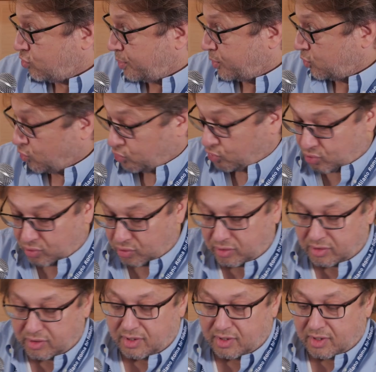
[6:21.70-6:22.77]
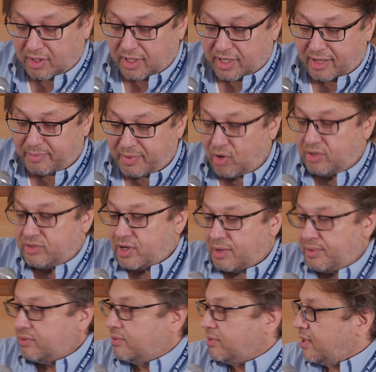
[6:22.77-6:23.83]
prodotto, e però
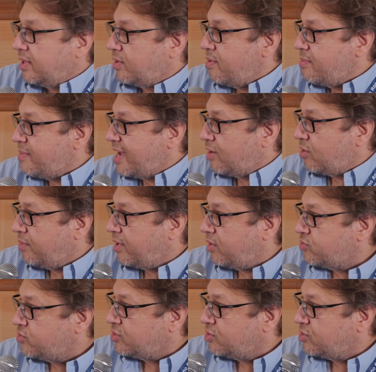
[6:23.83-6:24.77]
diciamo come mai a Roma non ci